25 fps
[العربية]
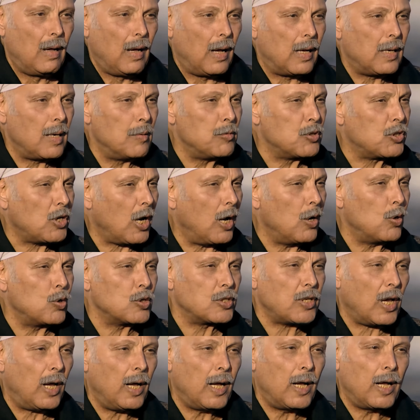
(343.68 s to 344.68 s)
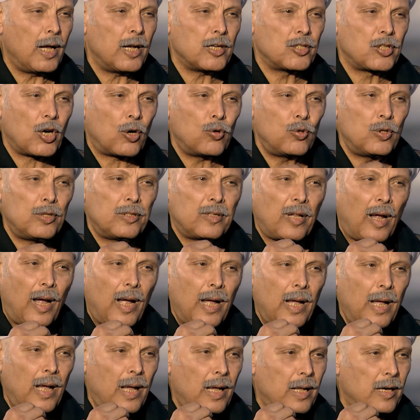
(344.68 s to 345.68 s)
انا مش عاوز حاجه وانت
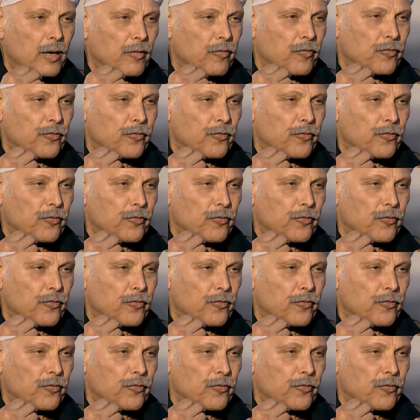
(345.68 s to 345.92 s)
عارف